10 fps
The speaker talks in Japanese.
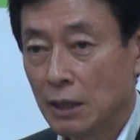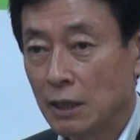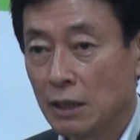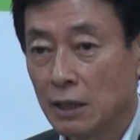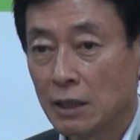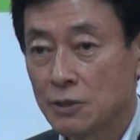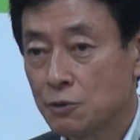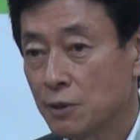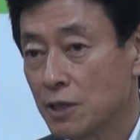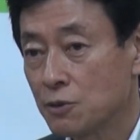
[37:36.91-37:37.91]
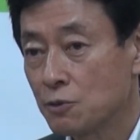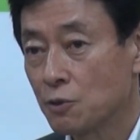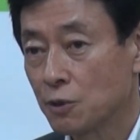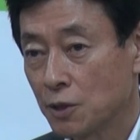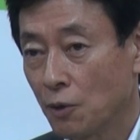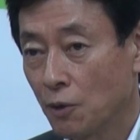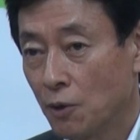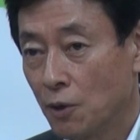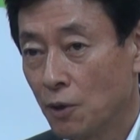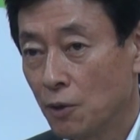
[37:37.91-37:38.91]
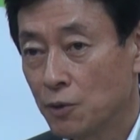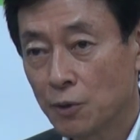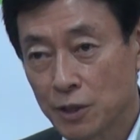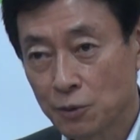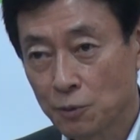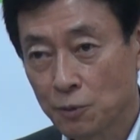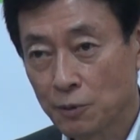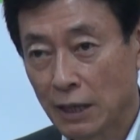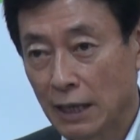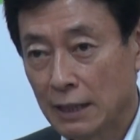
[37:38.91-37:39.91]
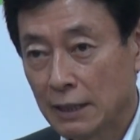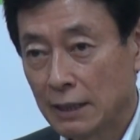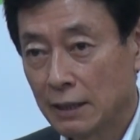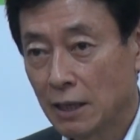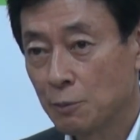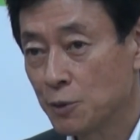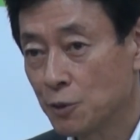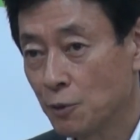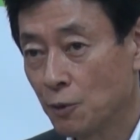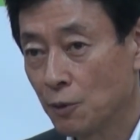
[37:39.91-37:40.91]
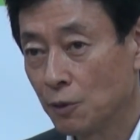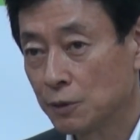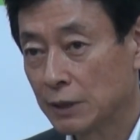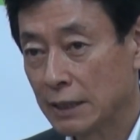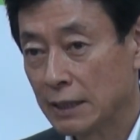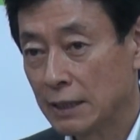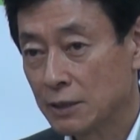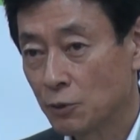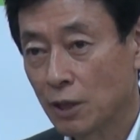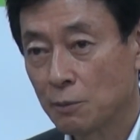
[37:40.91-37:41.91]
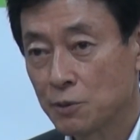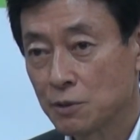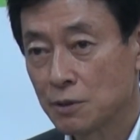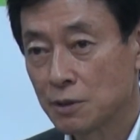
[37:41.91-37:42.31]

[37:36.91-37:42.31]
え中堅中小企業よりその方が内部留保なり備えも